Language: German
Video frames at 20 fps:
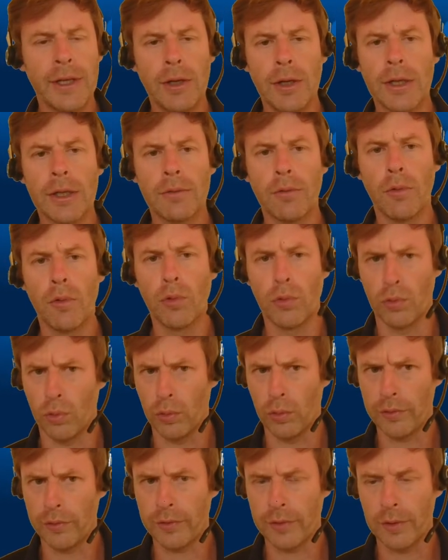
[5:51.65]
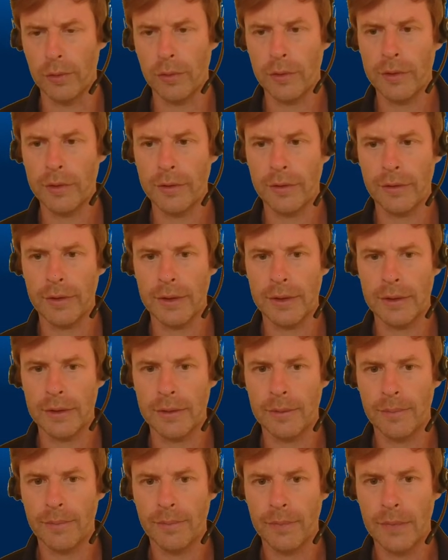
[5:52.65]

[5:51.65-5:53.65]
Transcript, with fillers: irgendwo größere Lücken sind.